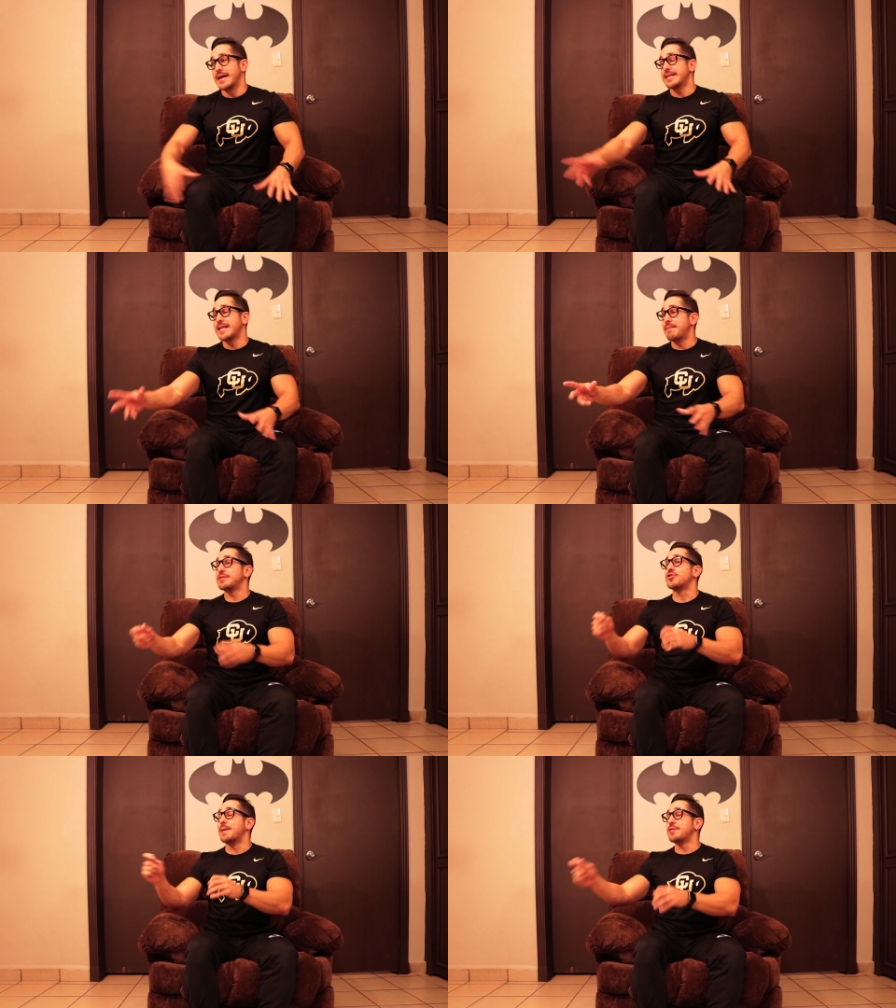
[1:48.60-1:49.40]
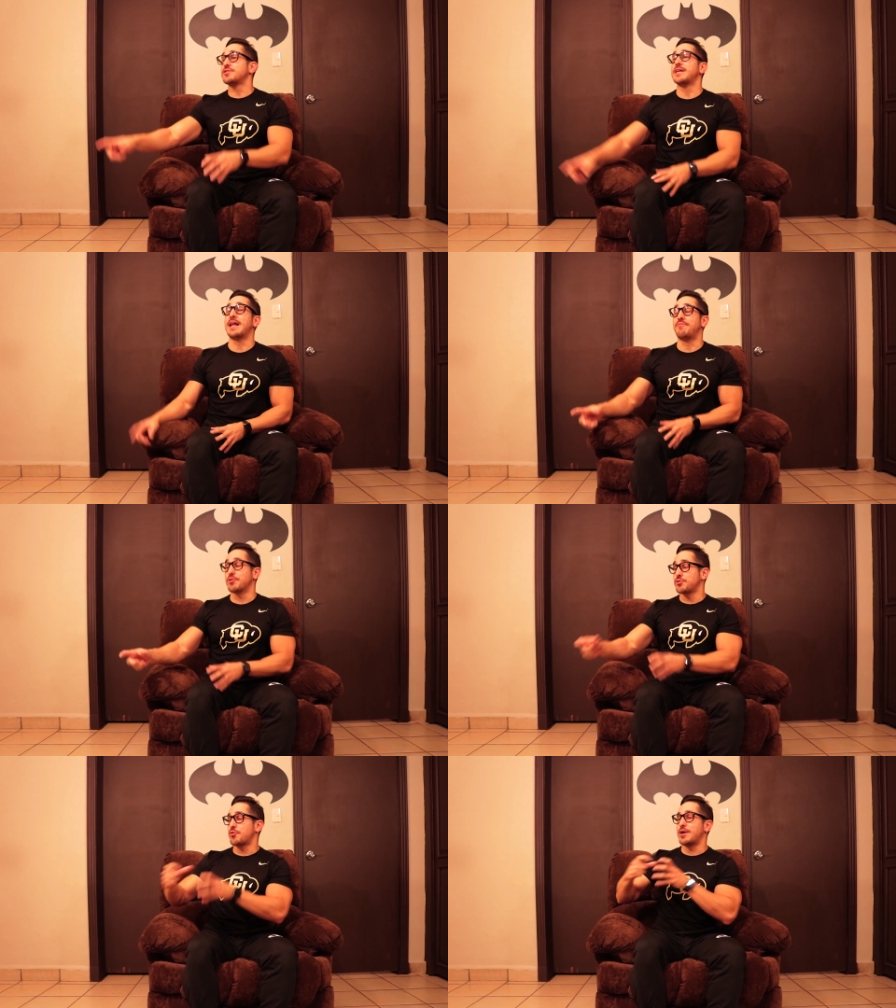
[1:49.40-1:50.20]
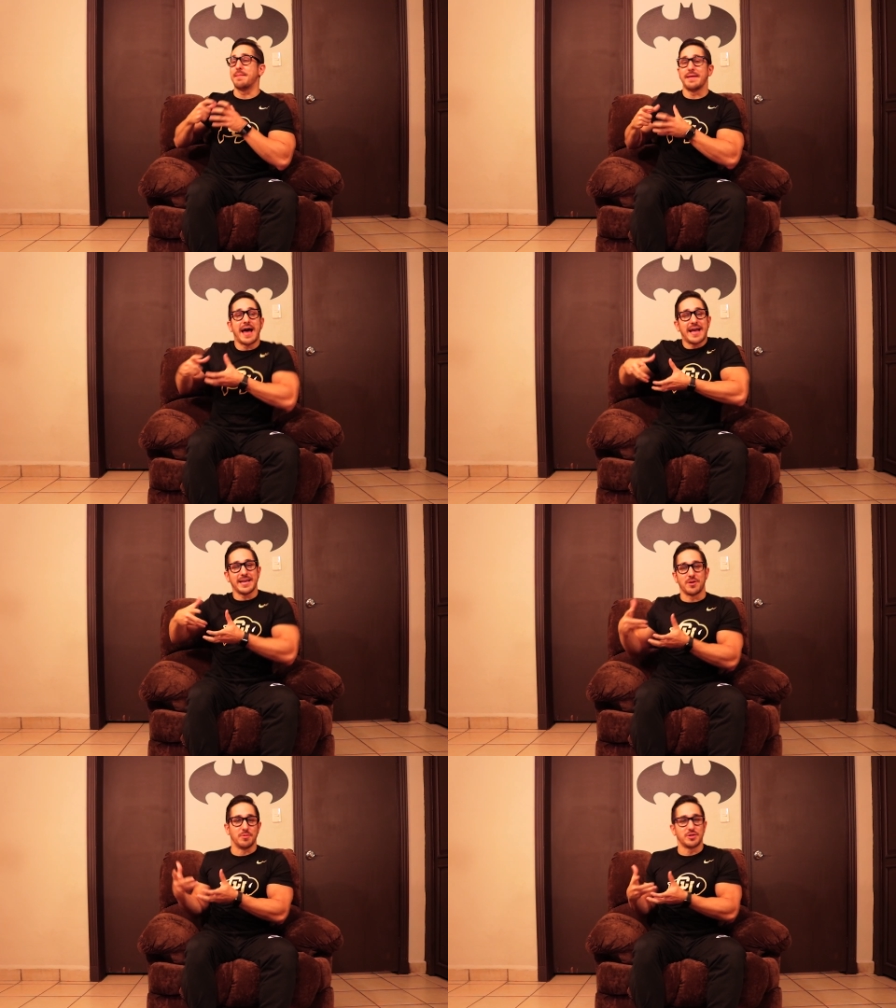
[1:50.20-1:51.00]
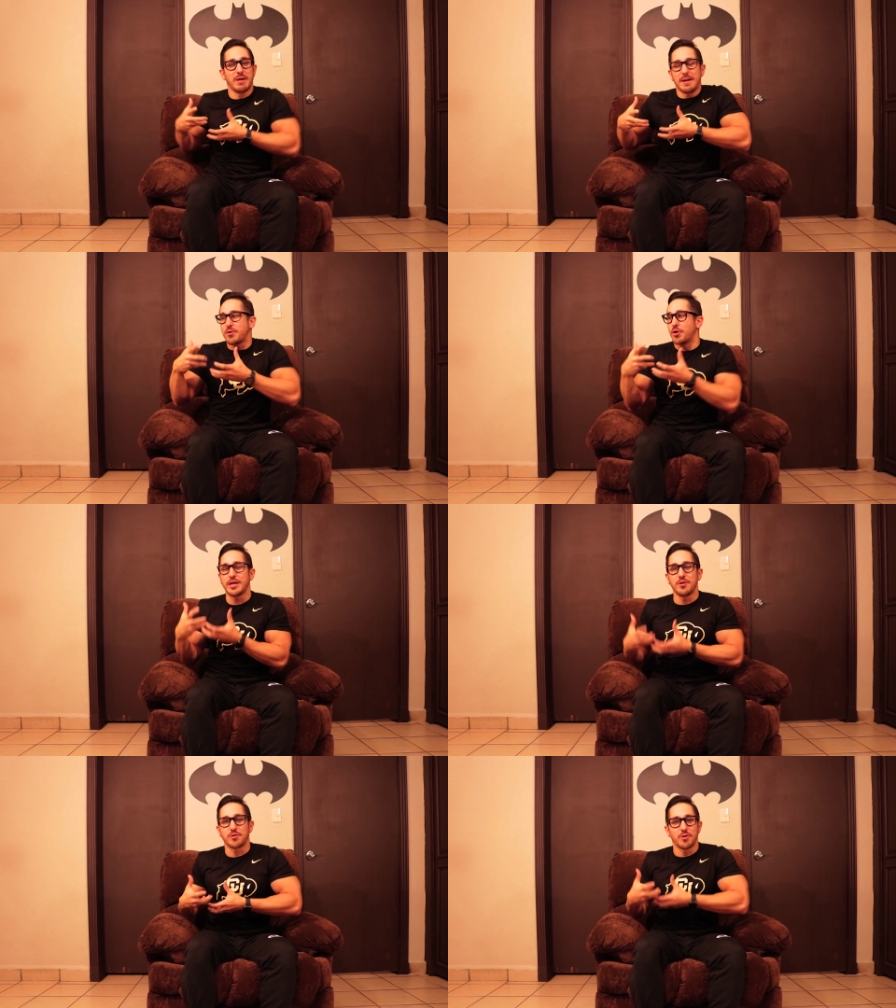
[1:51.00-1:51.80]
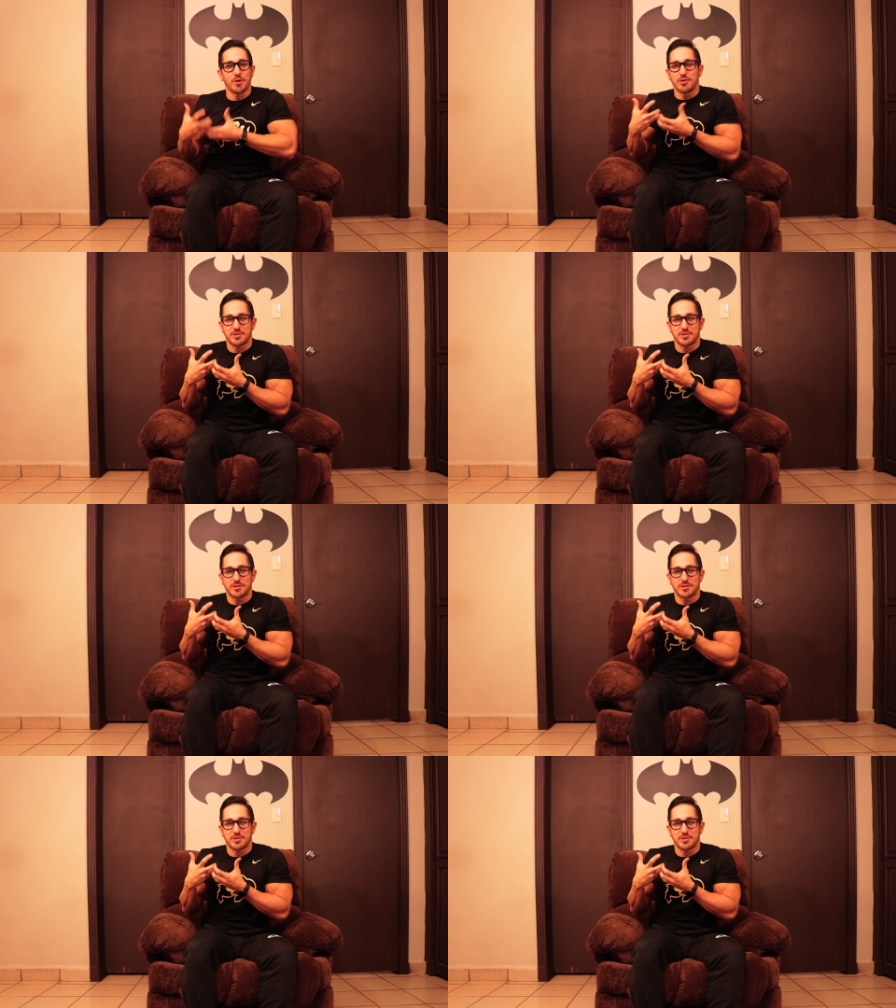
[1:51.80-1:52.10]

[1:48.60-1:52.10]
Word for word: Y andaban tomándose la foto con la medalla, como si hubieran corrido todos los